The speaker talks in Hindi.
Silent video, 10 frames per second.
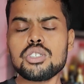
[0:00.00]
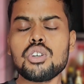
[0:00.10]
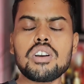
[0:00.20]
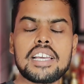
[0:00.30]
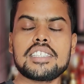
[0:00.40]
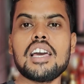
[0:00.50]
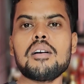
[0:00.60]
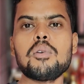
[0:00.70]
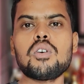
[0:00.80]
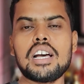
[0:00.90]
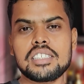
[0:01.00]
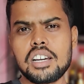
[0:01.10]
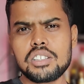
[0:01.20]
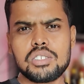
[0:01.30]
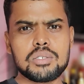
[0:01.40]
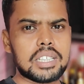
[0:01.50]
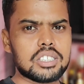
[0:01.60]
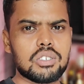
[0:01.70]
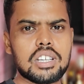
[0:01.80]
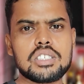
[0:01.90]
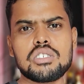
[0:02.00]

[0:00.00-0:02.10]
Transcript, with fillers: तो कैसे आप लोग आशा करता हूँ मस्त होंगे